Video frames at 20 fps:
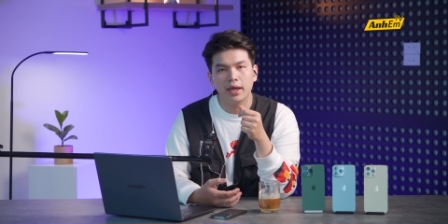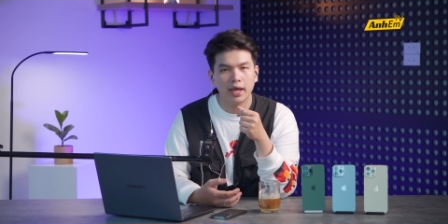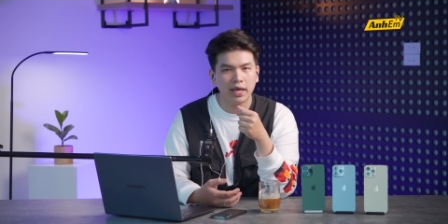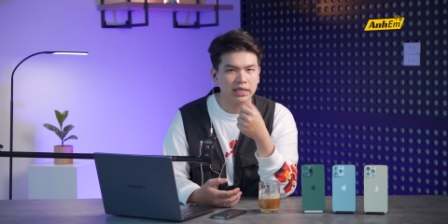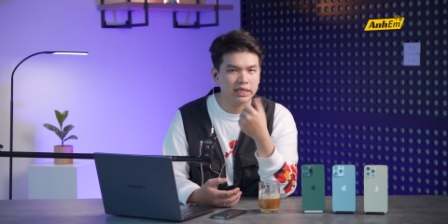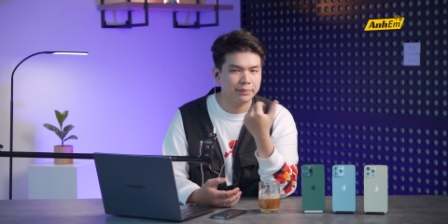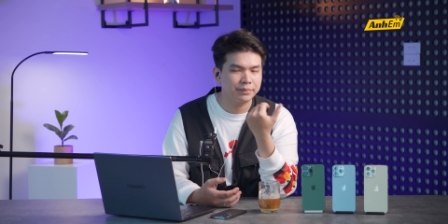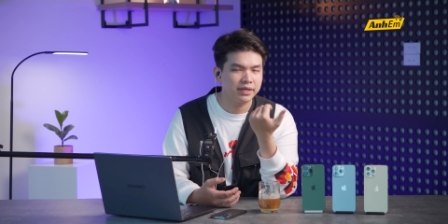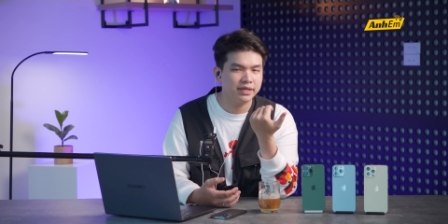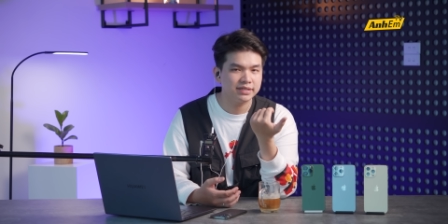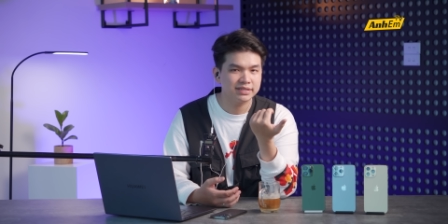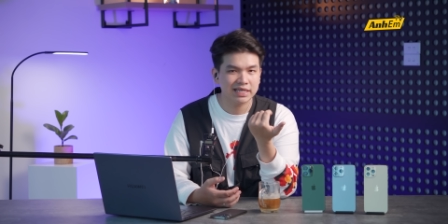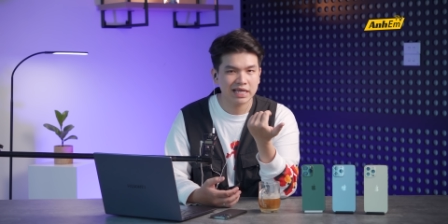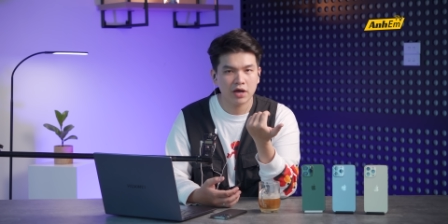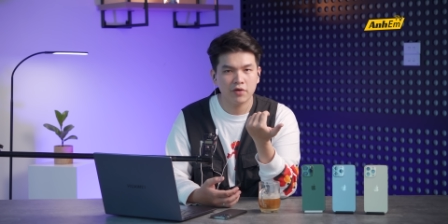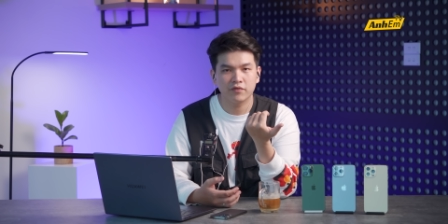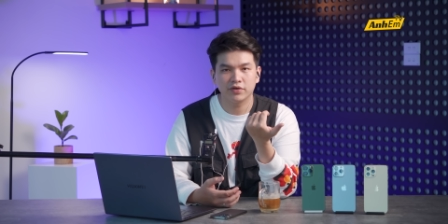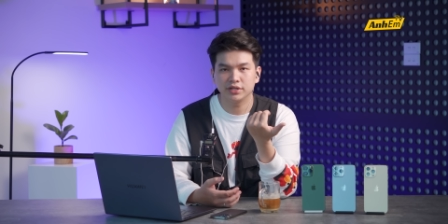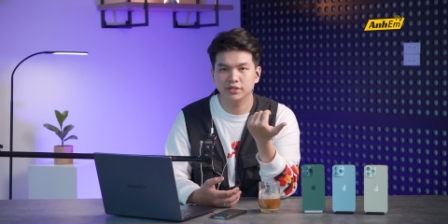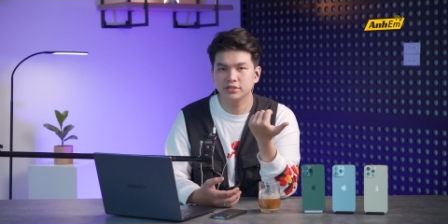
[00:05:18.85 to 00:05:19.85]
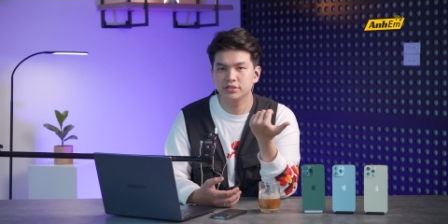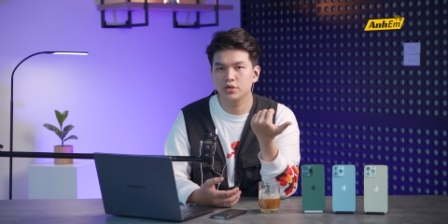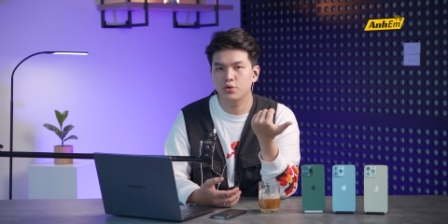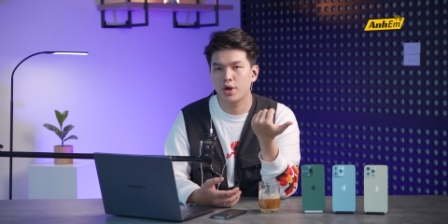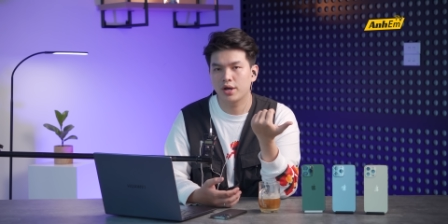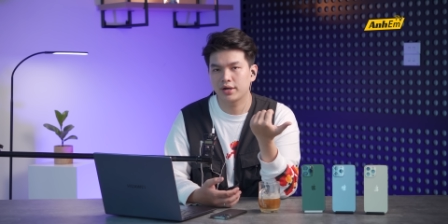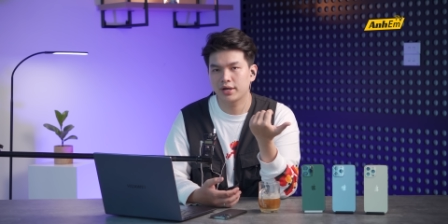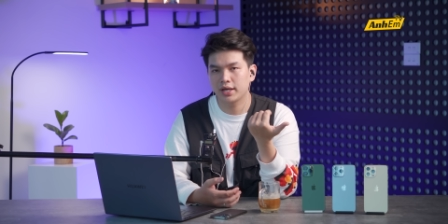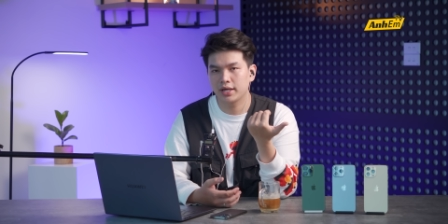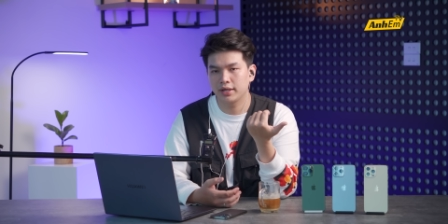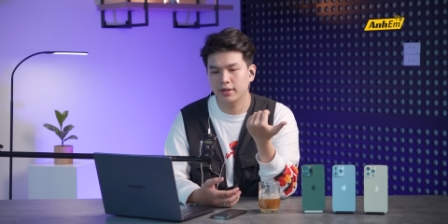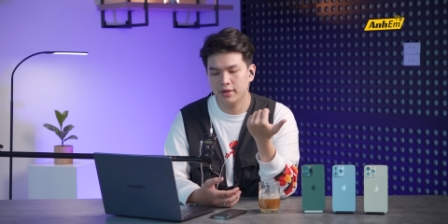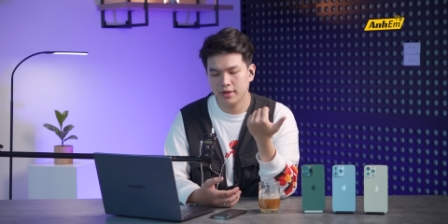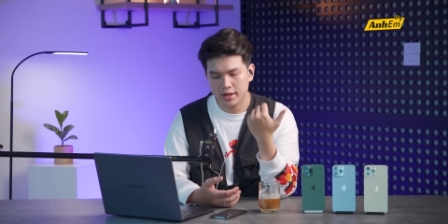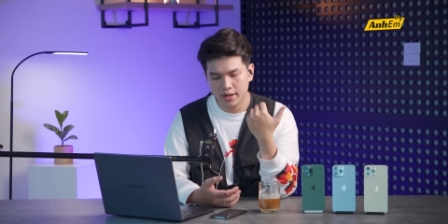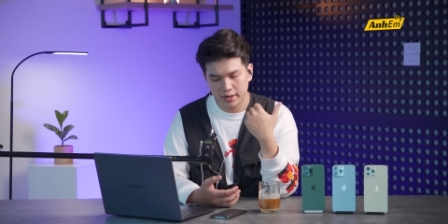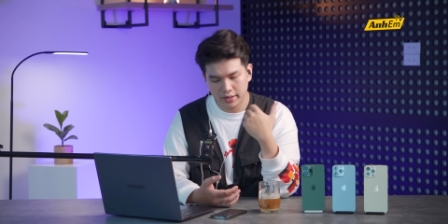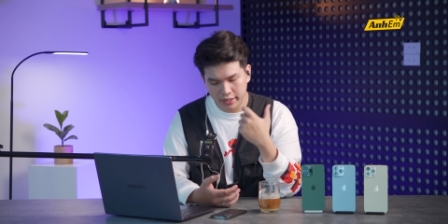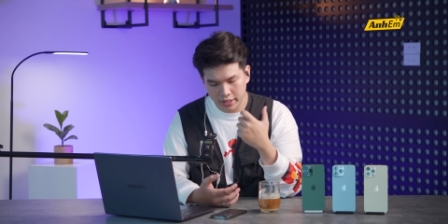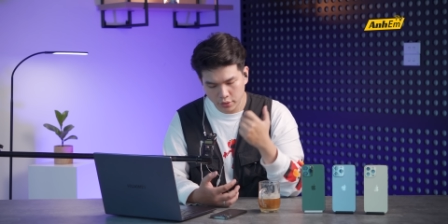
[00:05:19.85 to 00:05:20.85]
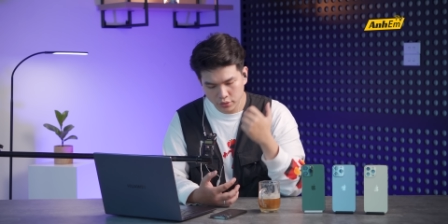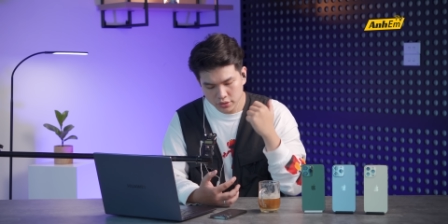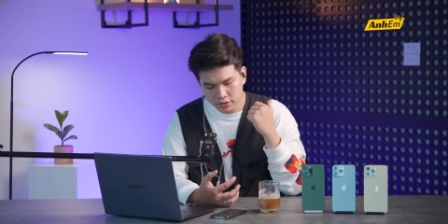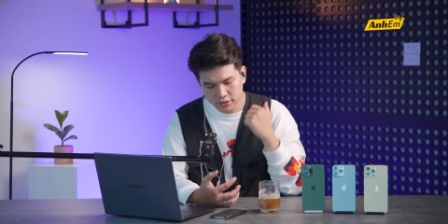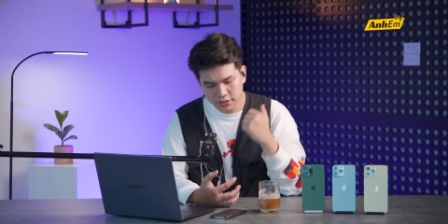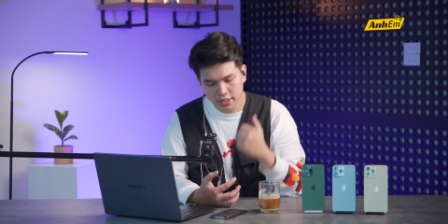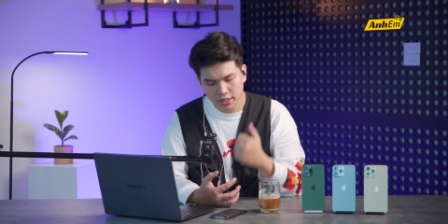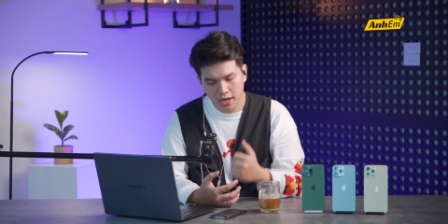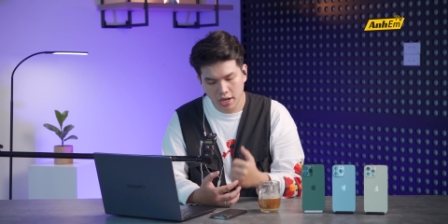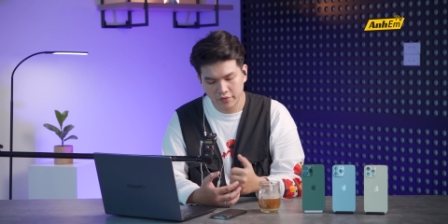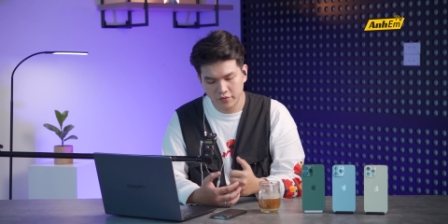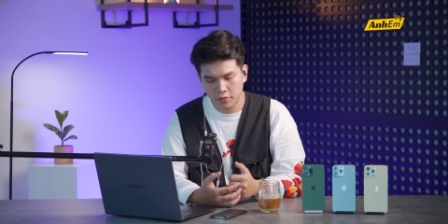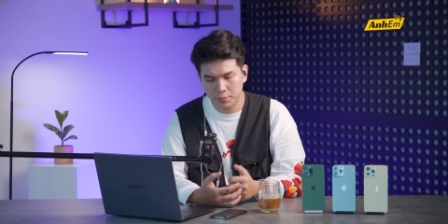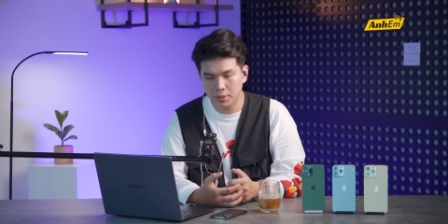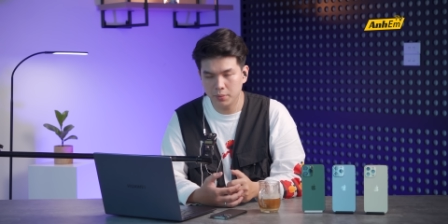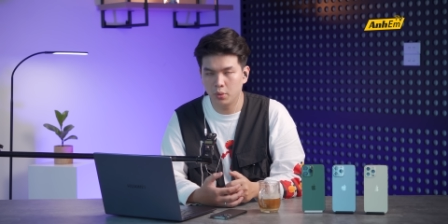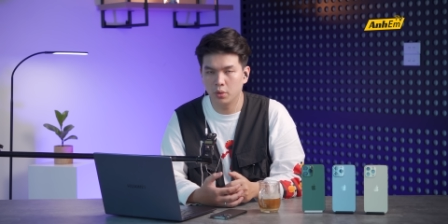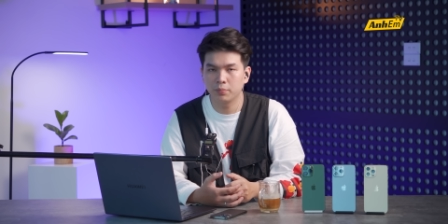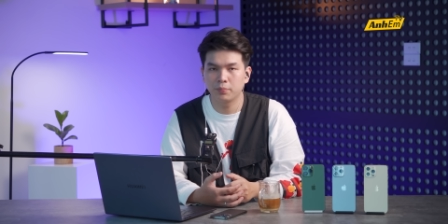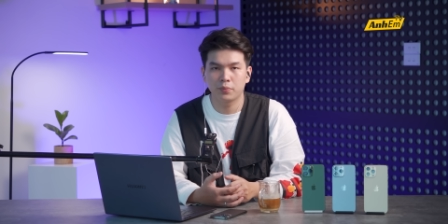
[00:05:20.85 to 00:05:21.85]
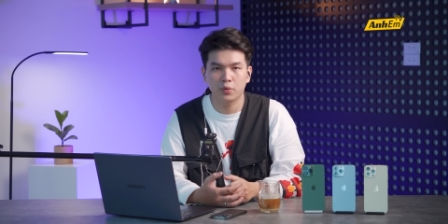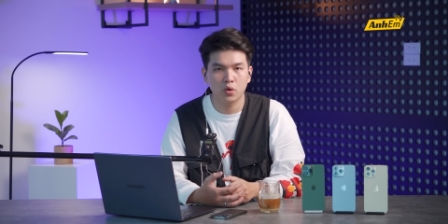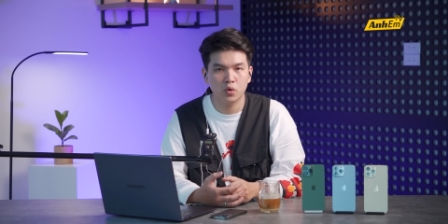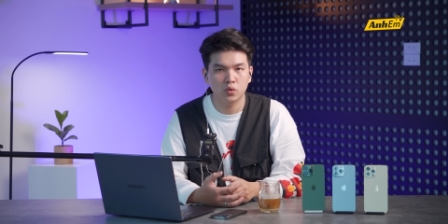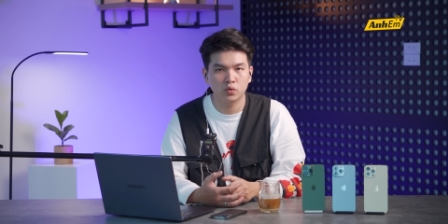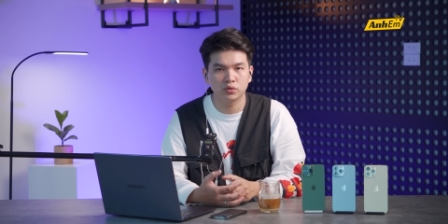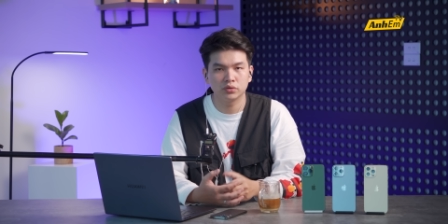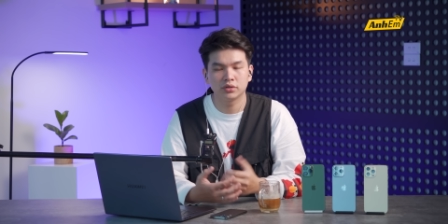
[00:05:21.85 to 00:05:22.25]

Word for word: Anh em nghĩ sao về những dự đoán này? Nếu như chiếc iPhone 14 Pro